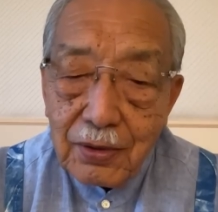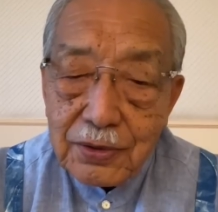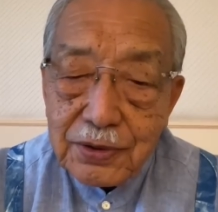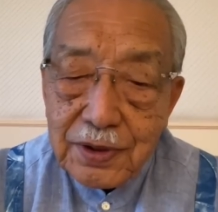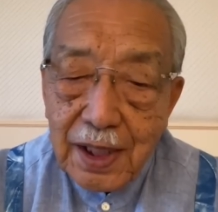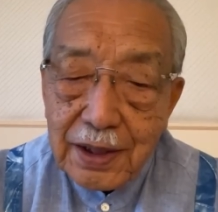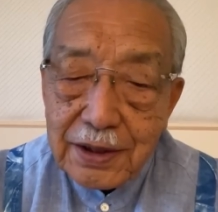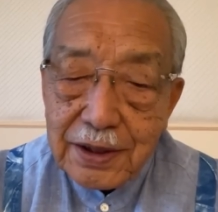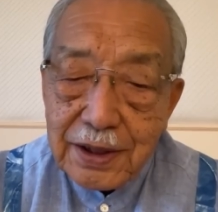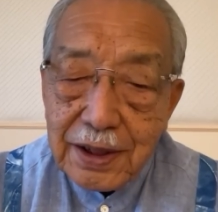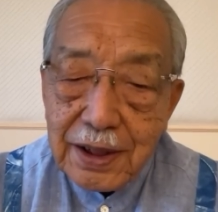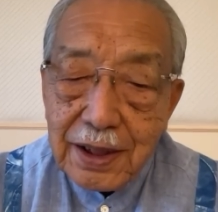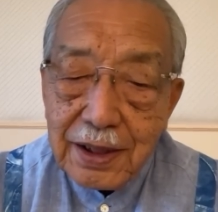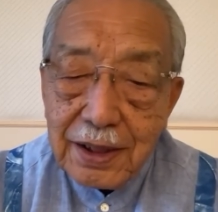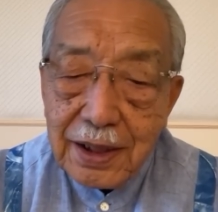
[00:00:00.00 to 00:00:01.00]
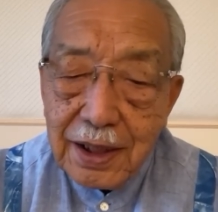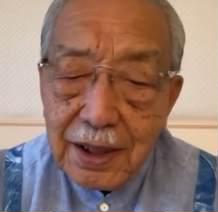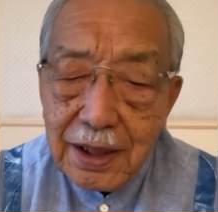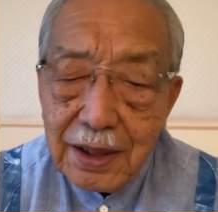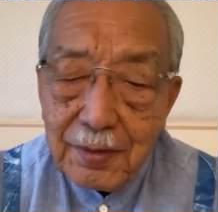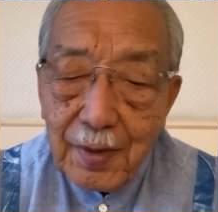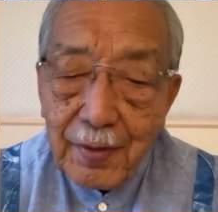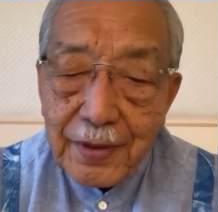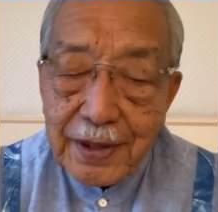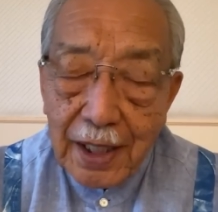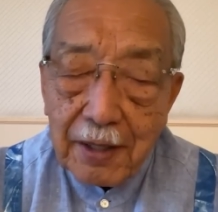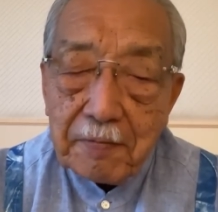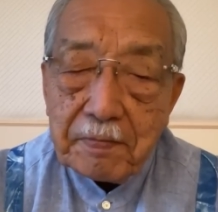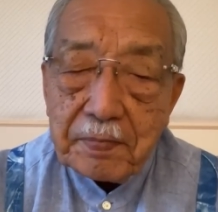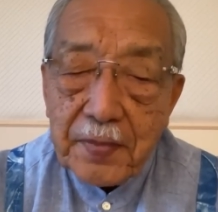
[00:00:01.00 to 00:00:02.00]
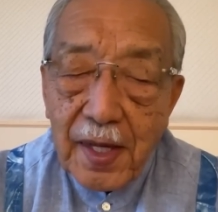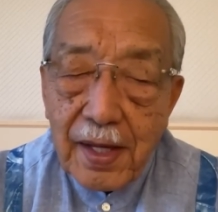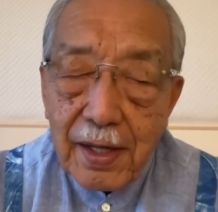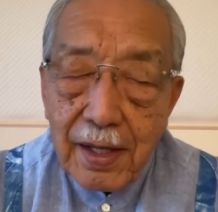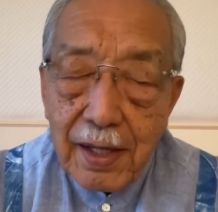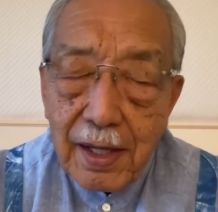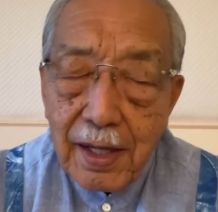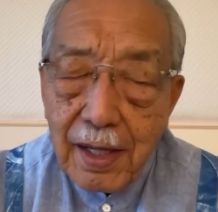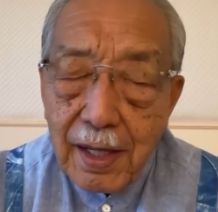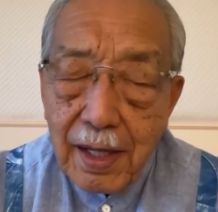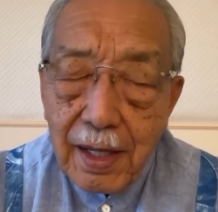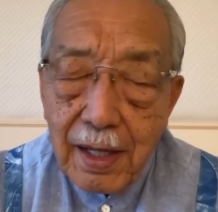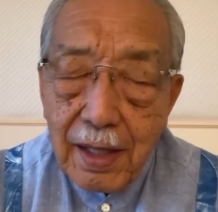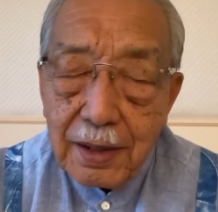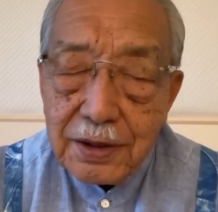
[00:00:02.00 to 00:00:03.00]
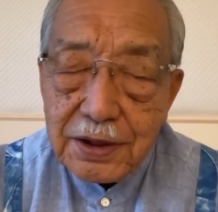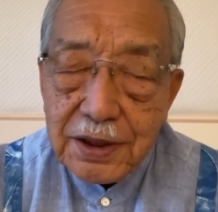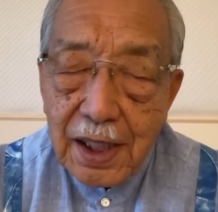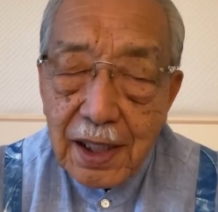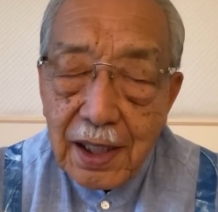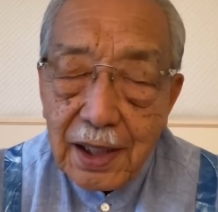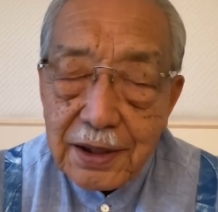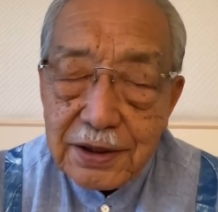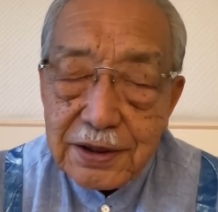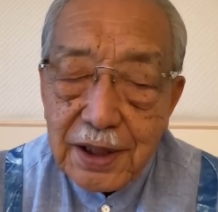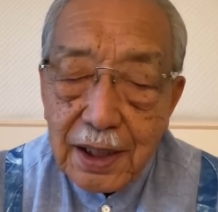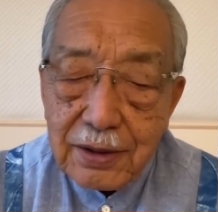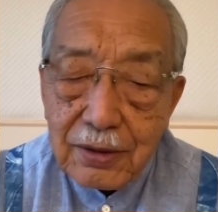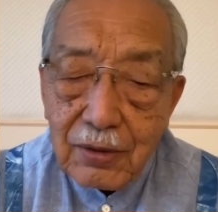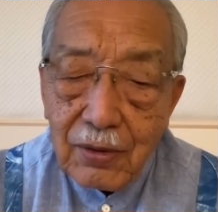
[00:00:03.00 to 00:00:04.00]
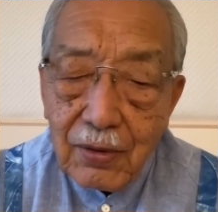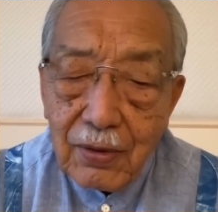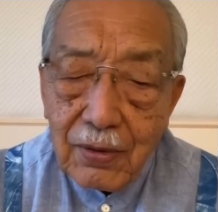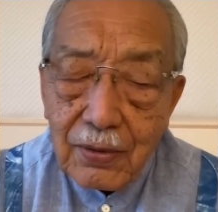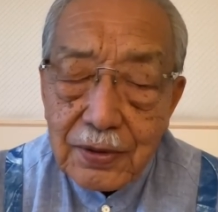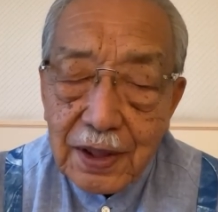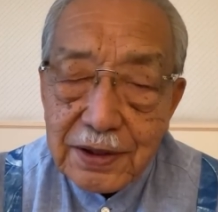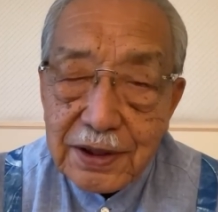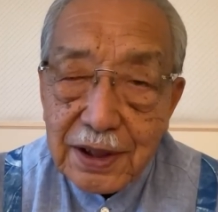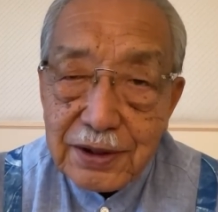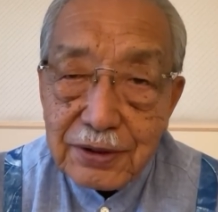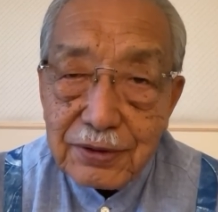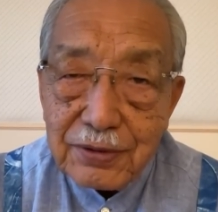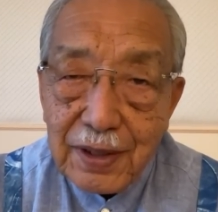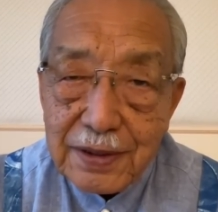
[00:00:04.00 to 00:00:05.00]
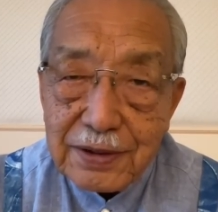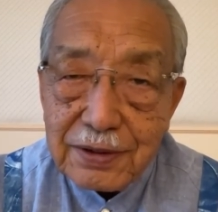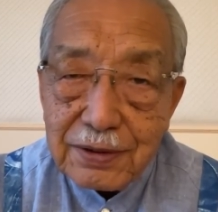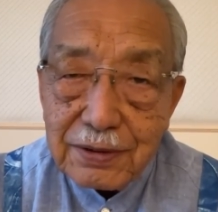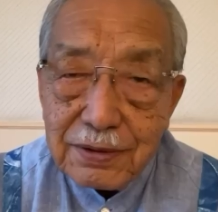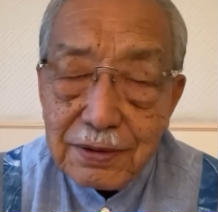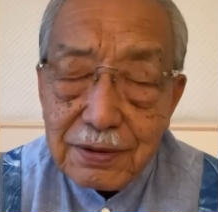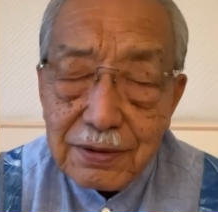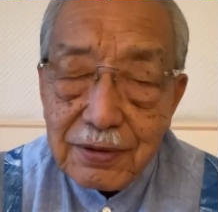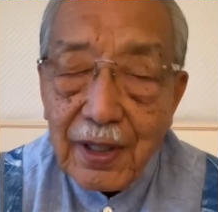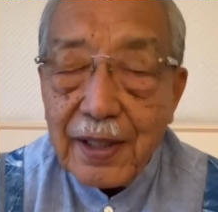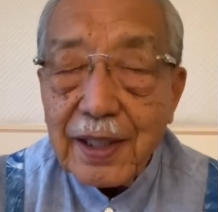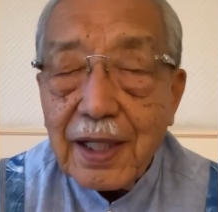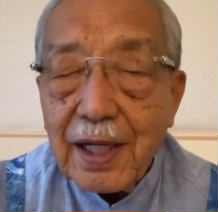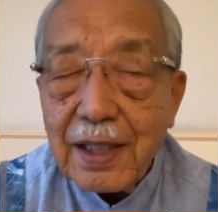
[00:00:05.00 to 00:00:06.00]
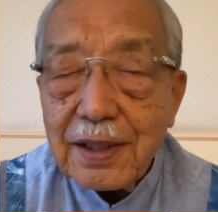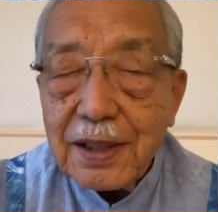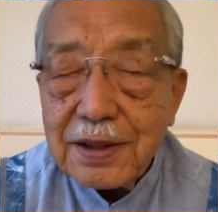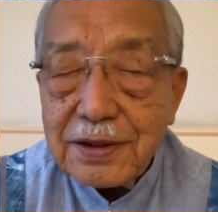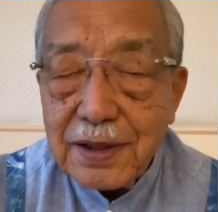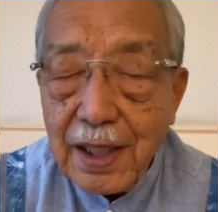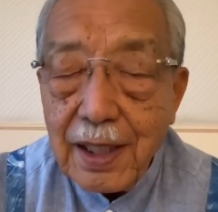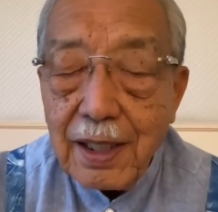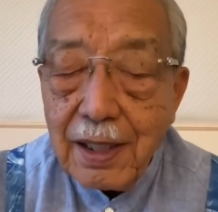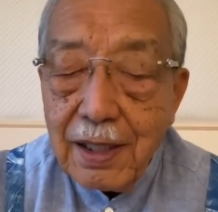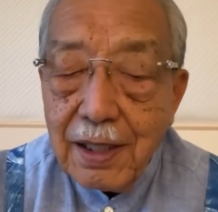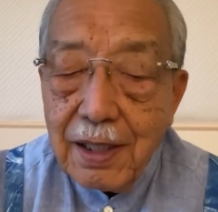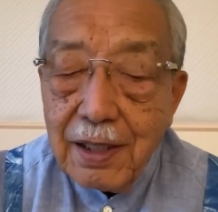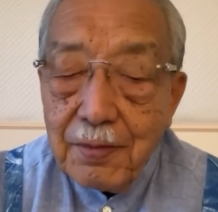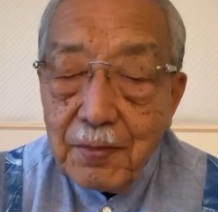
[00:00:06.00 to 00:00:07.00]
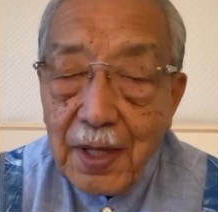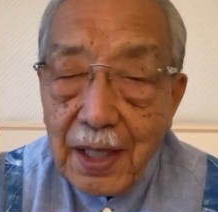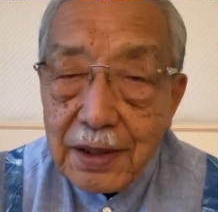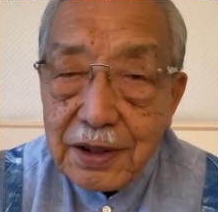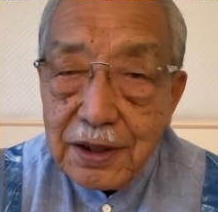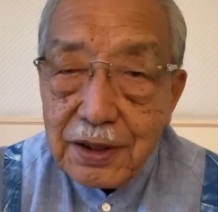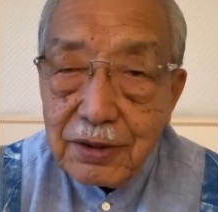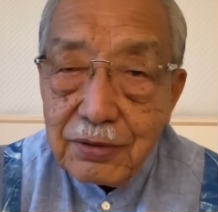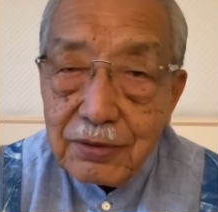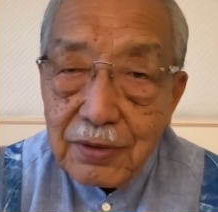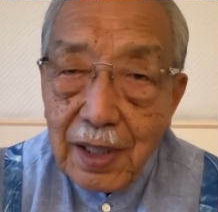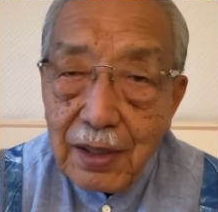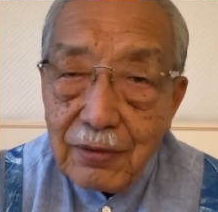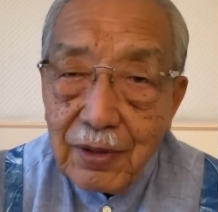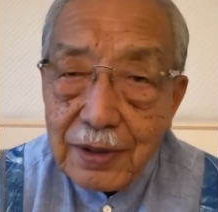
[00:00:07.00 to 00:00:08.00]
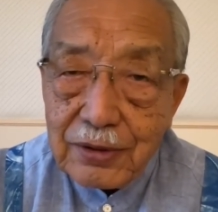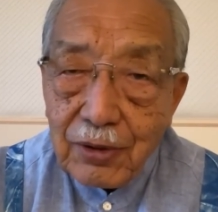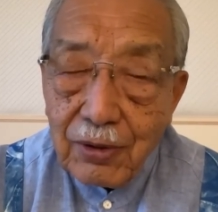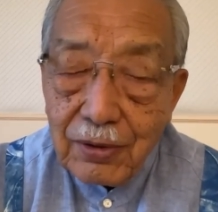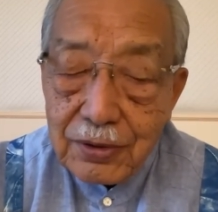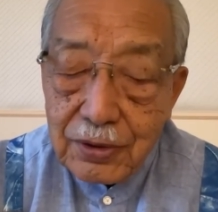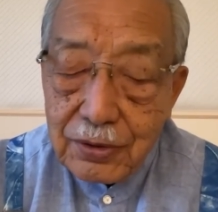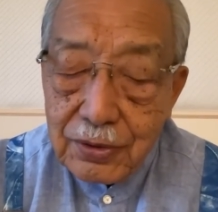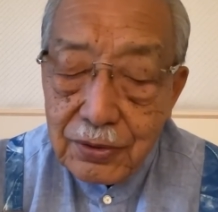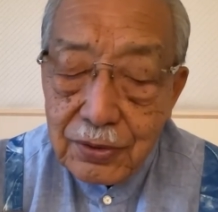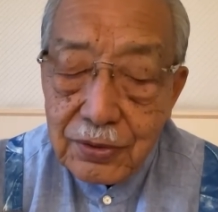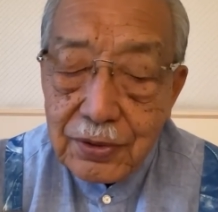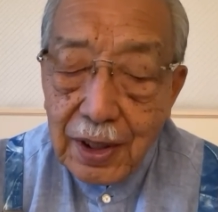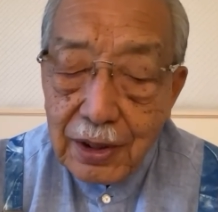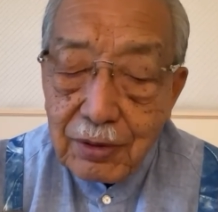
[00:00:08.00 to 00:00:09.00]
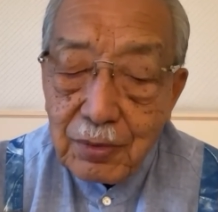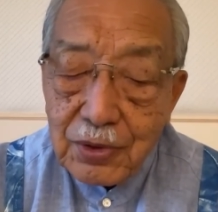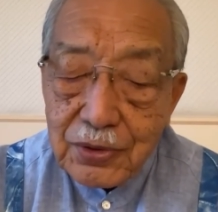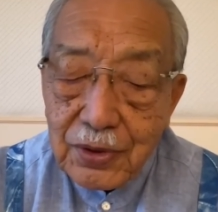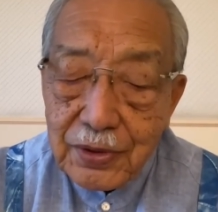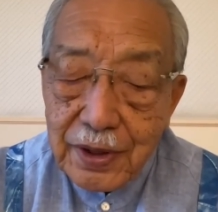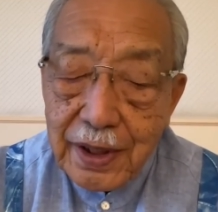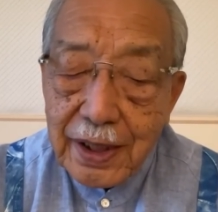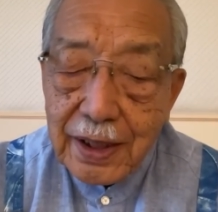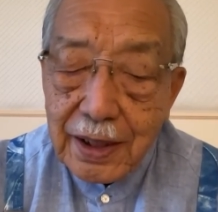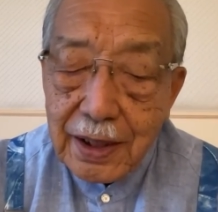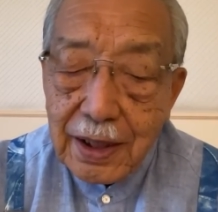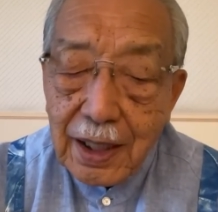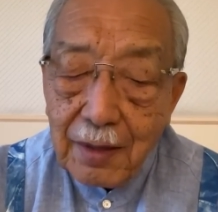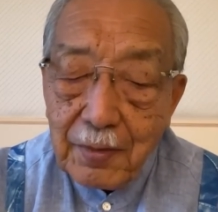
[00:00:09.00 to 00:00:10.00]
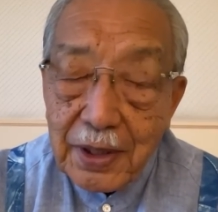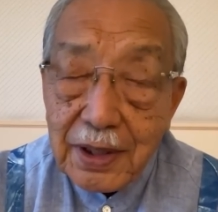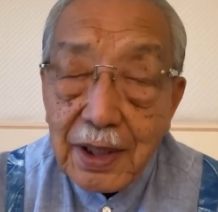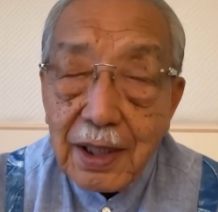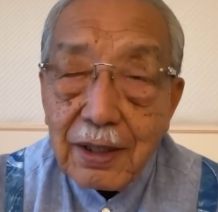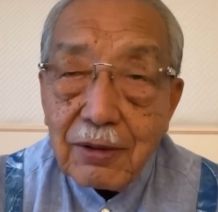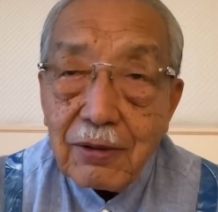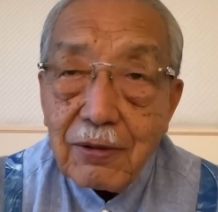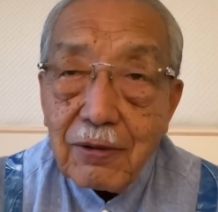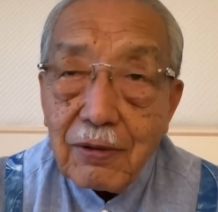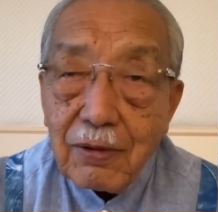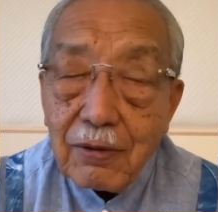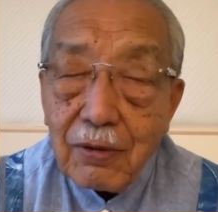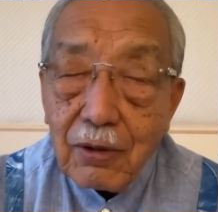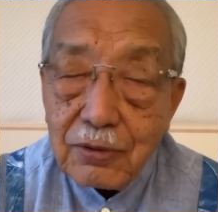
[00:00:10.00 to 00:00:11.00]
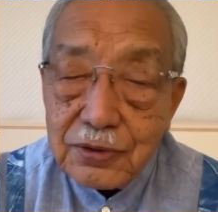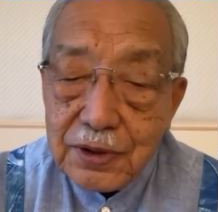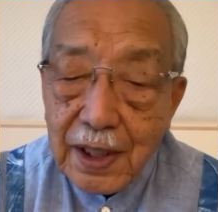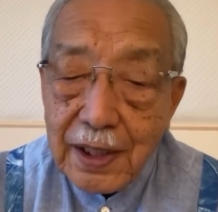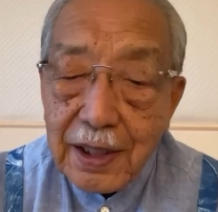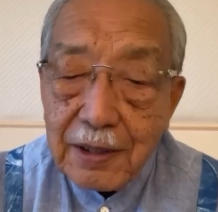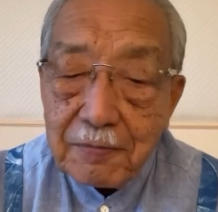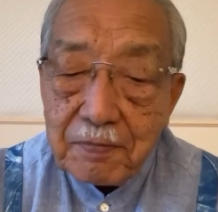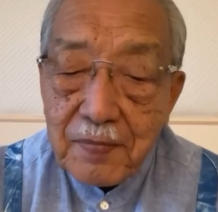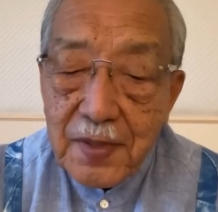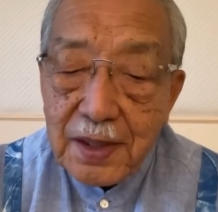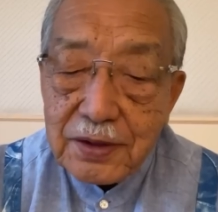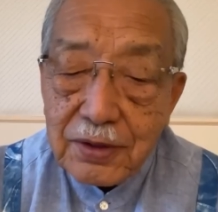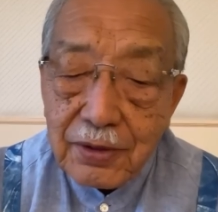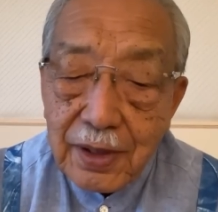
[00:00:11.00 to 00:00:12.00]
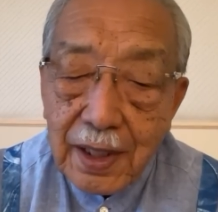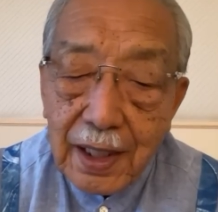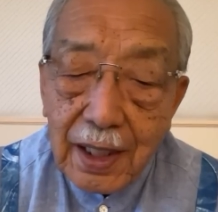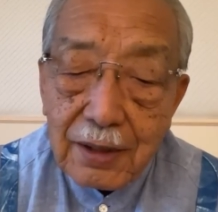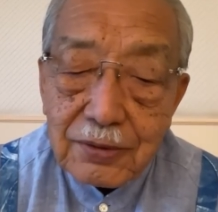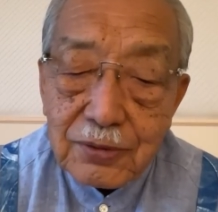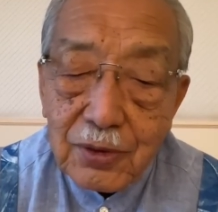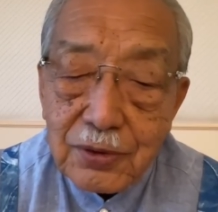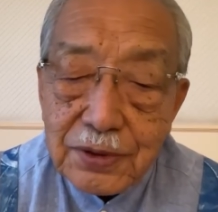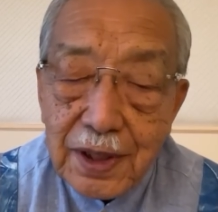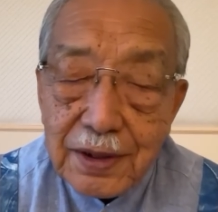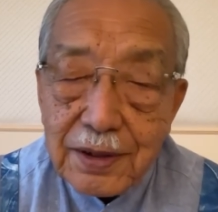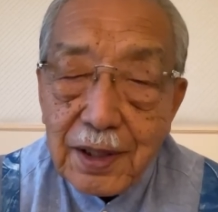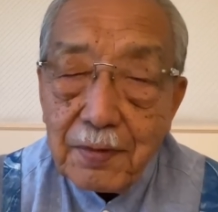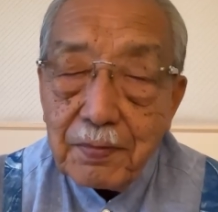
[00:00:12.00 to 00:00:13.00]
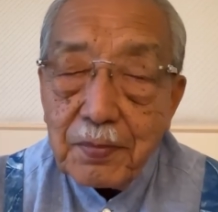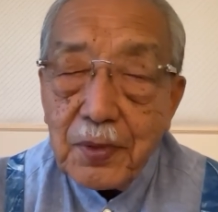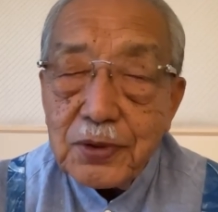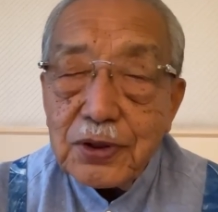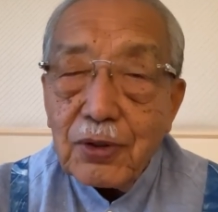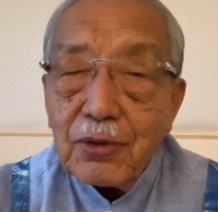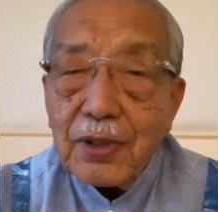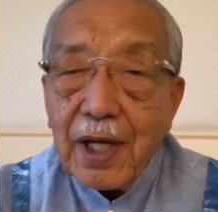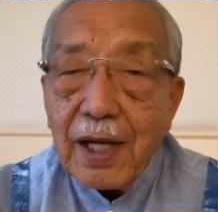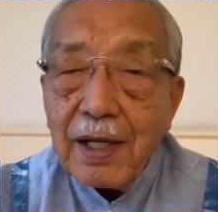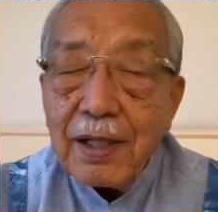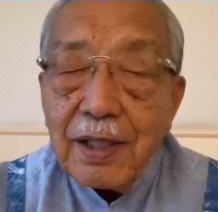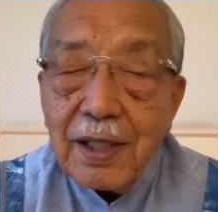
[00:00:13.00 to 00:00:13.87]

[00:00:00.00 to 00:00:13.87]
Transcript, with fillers: すなわち、今まで、え2008年の確か10月ぐらいからですね、まあ、金融緩和という名のもとに、アメリカの国債、それから不動産担保証券、